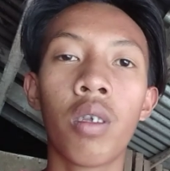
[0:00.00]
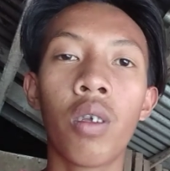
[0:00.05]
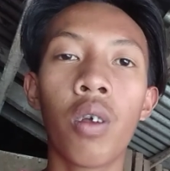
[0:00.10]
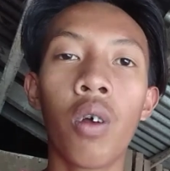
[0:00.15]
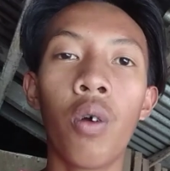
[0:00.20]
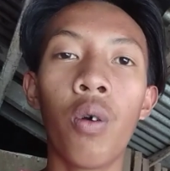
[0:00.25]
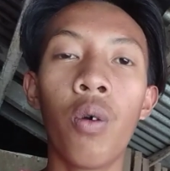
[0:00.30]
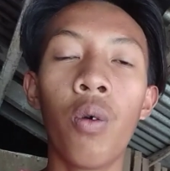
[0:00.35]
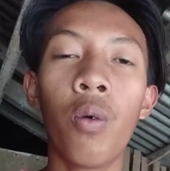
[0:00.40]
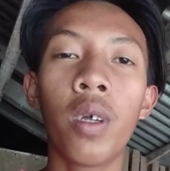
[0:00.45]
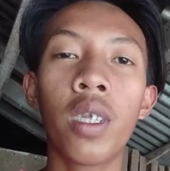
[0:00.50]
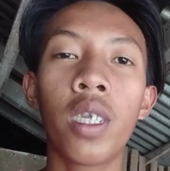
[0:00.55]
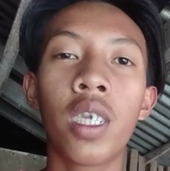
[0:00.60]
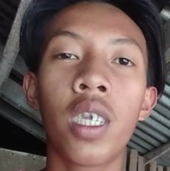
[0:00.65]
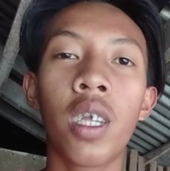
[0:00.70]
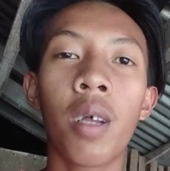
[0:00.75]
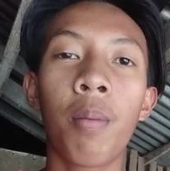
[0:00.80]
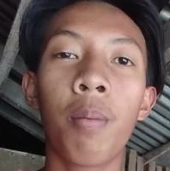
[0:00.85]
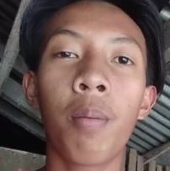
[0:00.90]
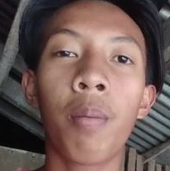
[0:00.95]
So,
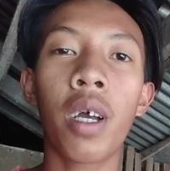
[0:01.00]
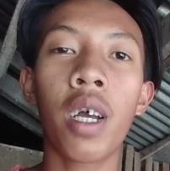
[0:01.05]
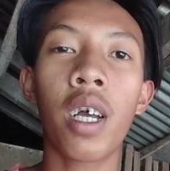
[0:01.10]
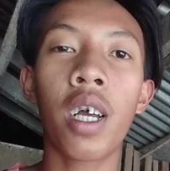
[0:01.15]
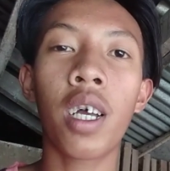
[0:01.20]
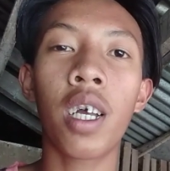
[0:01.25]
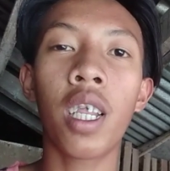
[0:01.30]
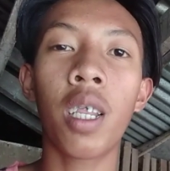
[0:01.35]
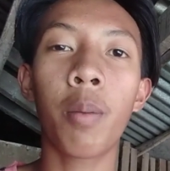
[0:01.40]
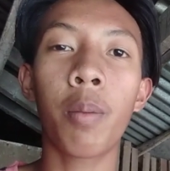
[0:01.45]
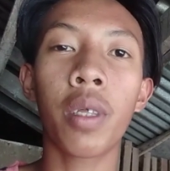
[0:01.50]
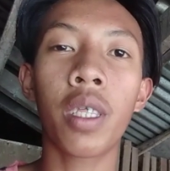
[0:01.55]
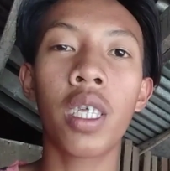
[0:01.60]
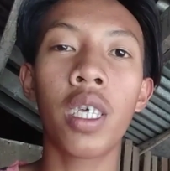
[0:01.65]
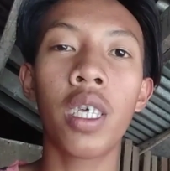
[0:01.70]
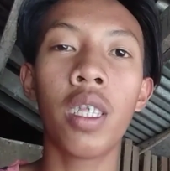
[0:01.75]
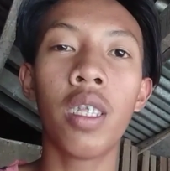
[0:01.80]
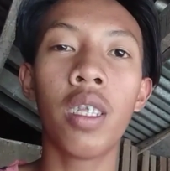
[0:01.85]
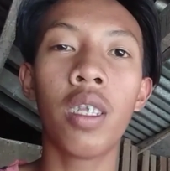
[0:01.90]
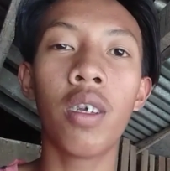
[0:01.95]
what's up mga
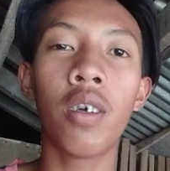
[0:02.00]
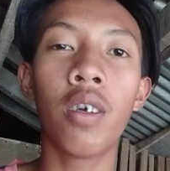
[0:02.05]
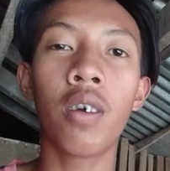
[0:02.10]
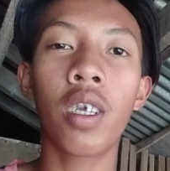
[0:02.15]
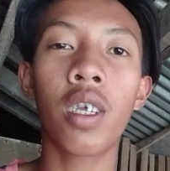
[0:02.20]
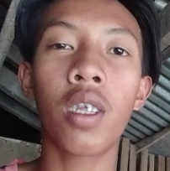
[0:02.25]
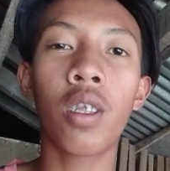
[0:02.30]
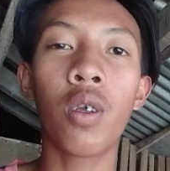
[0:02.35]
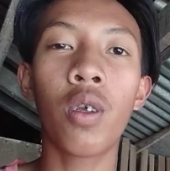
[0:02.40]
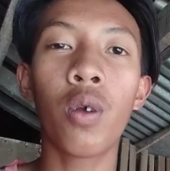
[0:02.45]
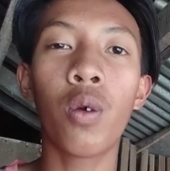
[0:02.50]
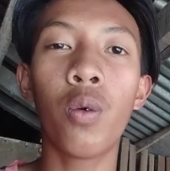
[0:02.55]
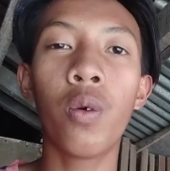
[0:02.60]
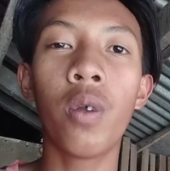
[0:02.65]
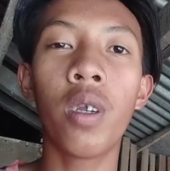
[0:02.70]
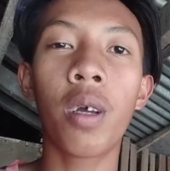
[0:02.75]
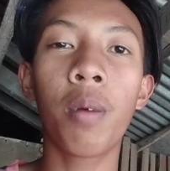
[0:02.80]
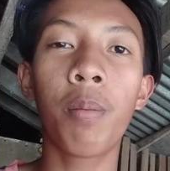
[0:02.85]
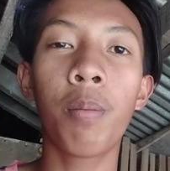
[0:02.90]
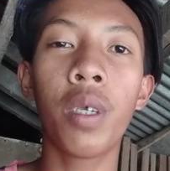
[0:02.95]
kalapatid? Uh, ito
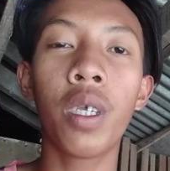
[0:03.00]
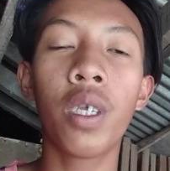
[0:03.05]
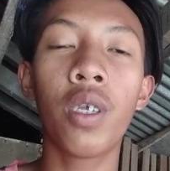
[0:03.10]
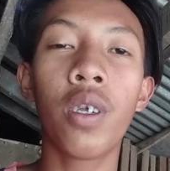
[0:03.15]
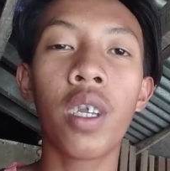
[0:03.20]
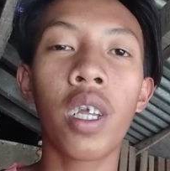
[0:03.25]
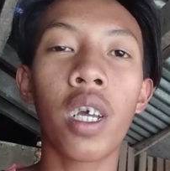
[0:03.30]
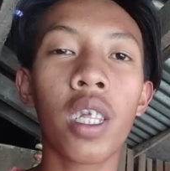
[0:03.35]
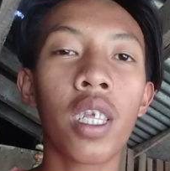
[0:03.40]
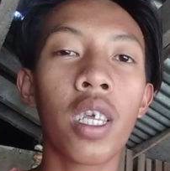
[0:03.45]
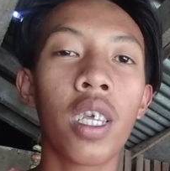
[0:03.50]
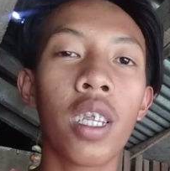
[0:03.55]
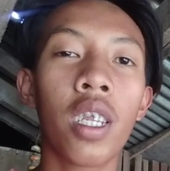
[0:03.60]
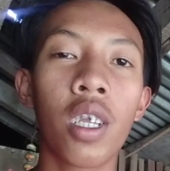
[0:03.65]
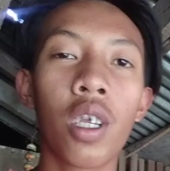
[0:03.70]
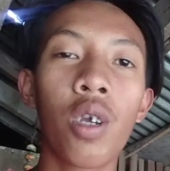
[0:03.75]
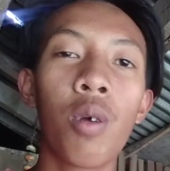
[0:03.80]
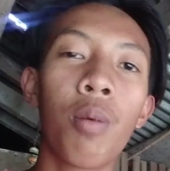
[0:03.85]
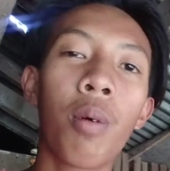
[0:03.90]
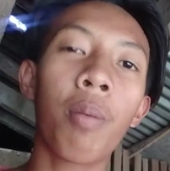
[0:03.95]
yung unang video natin.
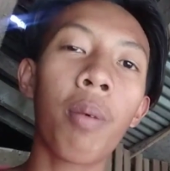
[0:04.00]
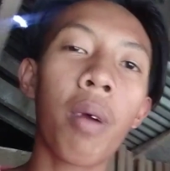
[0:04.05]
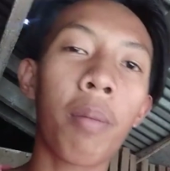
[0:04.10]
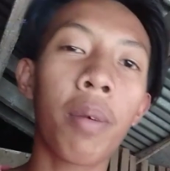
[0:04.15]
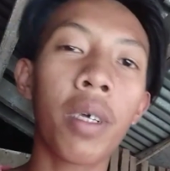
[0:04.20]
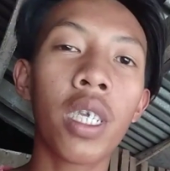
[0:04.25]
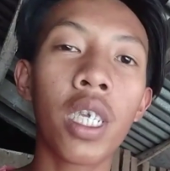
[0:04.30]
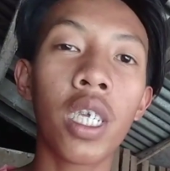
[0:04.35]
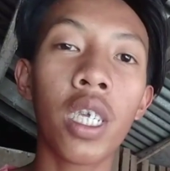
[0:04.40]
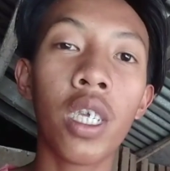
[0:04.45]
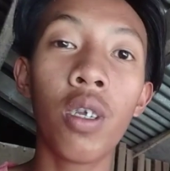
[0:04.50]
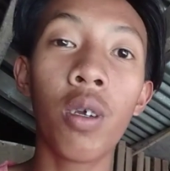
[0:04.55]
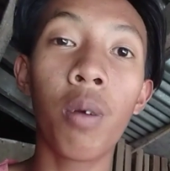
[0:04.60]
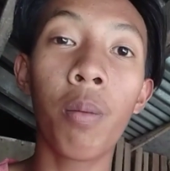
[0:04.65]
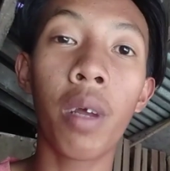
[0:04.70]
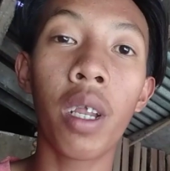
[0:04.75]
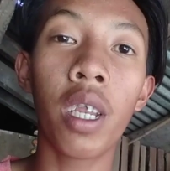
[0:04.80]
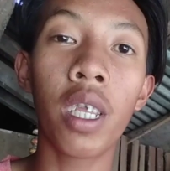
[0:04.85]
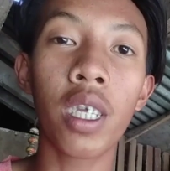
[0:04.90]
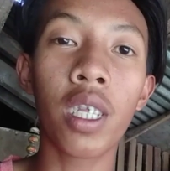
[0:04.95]
Kung mapapansin nyo,
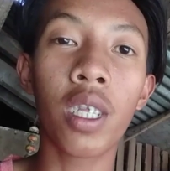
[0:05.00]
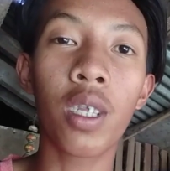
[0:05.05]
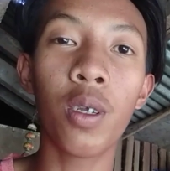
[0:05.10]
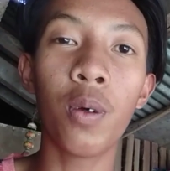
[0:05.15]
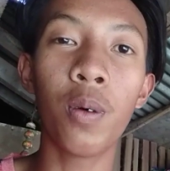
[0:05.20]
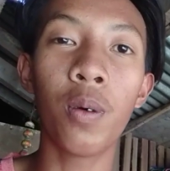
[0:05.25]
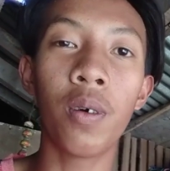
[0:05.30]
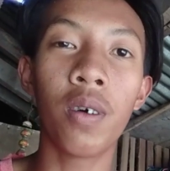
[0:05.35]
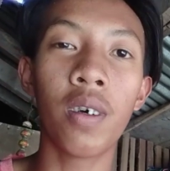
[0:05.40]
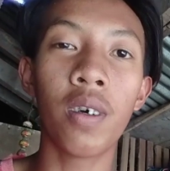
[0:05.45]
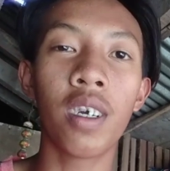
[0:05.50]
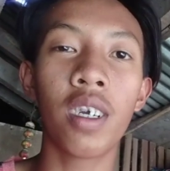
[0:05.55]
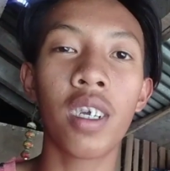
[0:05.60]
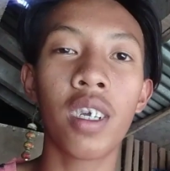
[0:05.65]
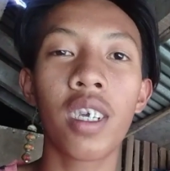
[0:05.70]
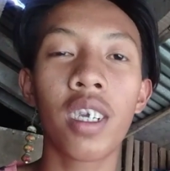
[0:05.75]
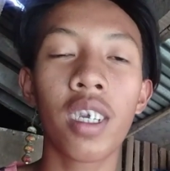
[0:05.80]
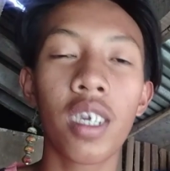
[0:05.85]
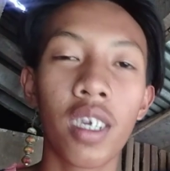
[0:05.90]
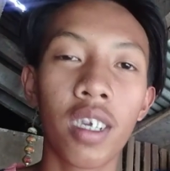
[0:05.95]
maliit yung
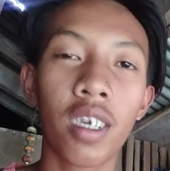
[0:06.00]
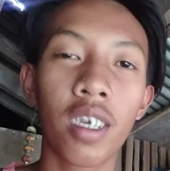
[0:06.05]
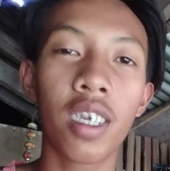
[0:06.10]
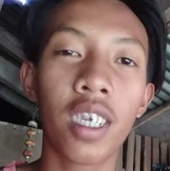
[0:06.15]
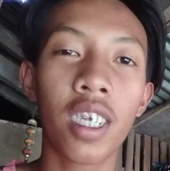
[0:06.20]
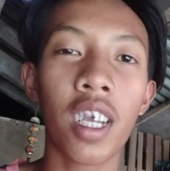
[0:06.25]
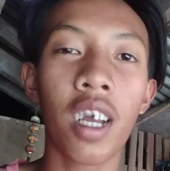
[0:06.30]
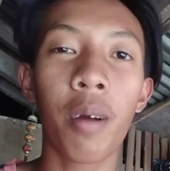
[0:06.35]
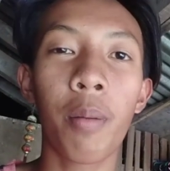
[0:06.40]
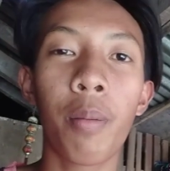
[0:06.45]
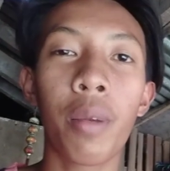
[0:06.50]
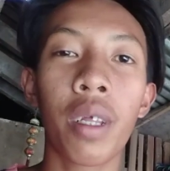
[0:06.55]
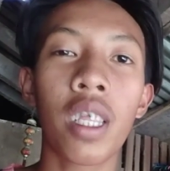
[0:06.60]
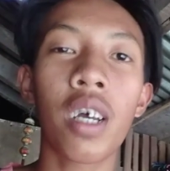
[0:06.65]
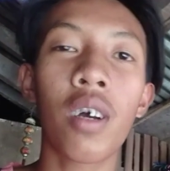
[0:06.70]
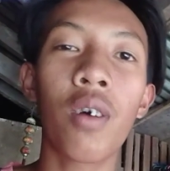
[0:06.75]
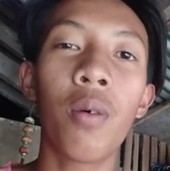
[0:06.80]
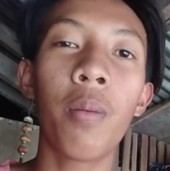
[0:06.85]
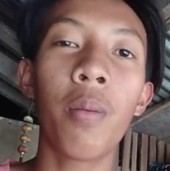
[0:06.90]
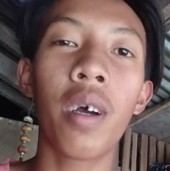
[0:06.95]
isang
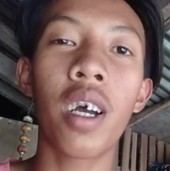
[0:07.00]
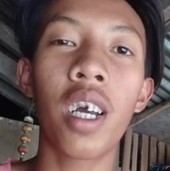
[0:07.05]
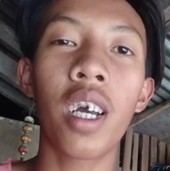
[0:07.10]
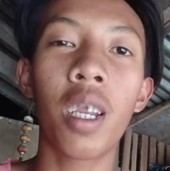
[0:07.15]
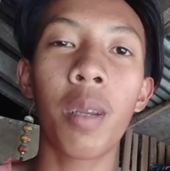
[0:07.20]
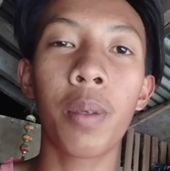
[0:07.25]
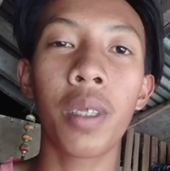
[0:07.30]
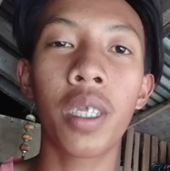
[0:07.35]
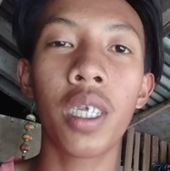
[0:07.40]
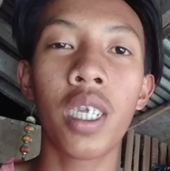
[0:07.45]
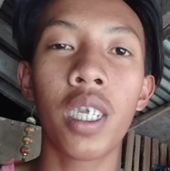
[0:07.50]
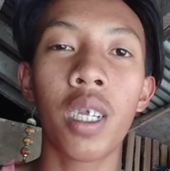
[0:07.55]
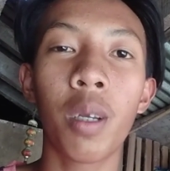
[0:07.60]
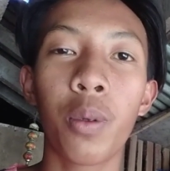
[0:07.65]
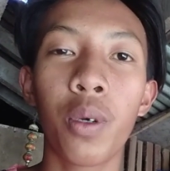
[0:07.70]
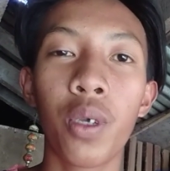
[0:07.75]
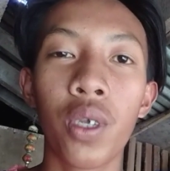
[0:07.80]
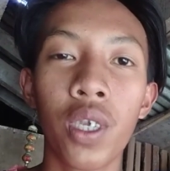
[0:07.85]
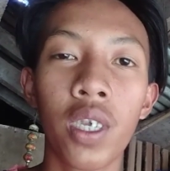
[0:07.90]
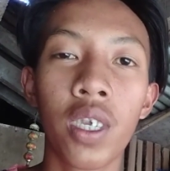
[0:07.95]
mata ko mga kalapatid sa
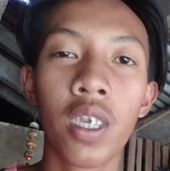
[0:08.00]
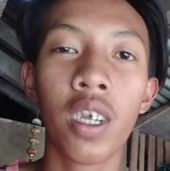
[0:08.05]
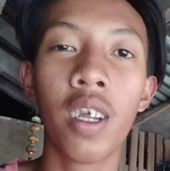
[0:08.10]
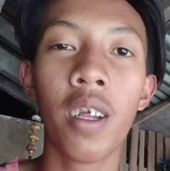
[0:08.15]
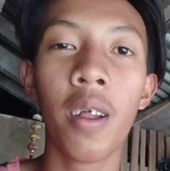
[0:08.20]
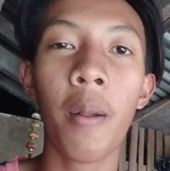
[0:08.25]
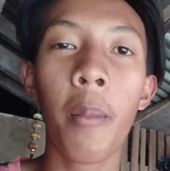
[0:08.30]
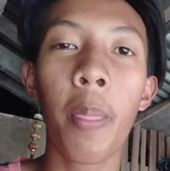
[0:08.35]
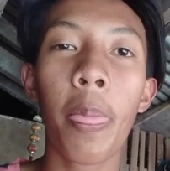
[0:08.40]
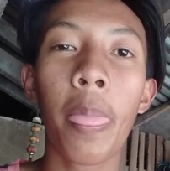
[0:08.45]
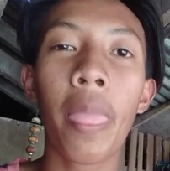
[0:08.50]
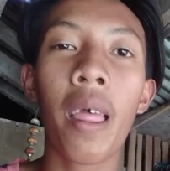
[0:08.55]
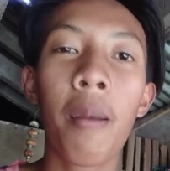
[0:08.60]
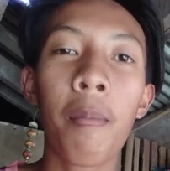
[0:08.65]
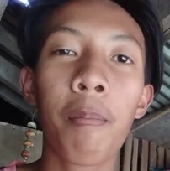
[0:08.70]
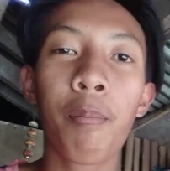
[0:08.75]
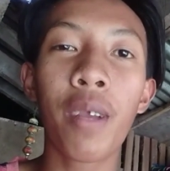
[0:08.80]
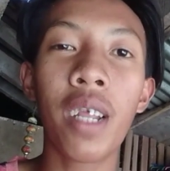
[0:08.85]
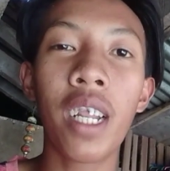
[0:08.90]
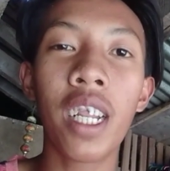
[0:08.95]
boss.
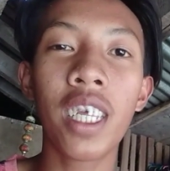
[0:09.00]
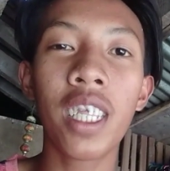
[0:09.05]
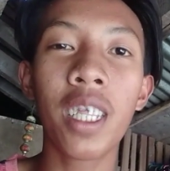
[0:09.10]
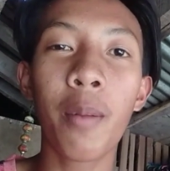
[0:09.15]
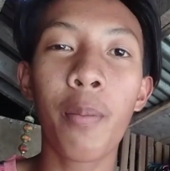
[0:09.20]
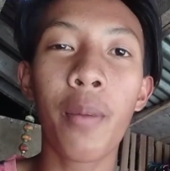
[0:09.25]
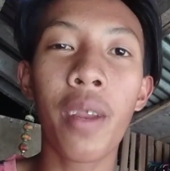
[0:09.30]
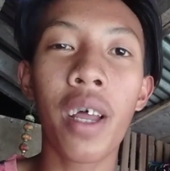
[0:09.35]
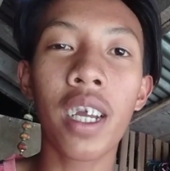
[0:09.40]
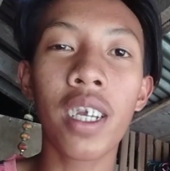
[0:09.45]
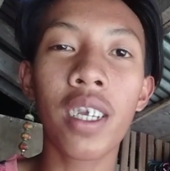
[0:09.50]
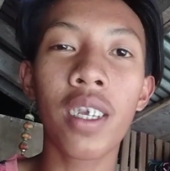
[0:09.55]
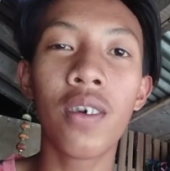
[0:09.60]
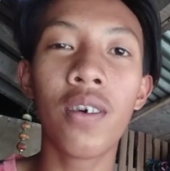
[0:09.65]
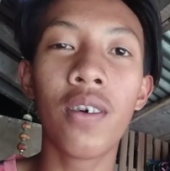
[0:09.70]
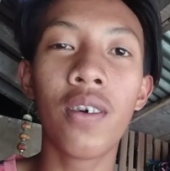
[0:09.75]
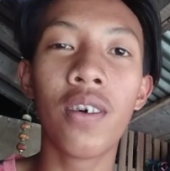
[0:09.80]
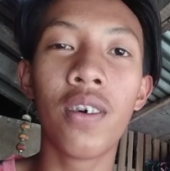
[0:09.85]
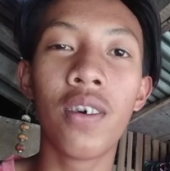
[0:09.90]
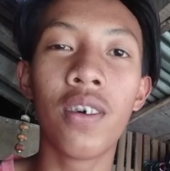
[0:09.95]
Fill in the blank
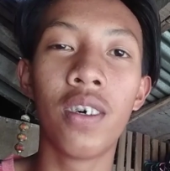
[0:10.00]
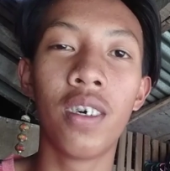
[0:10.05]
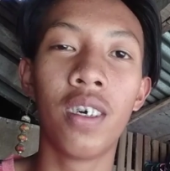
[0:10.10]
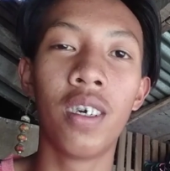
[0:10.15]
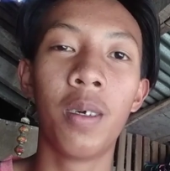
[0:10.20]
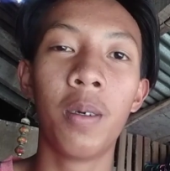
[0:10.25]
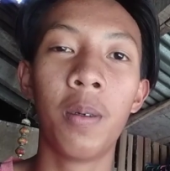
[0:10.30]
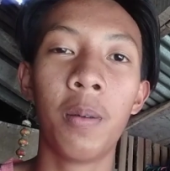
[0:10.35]
yung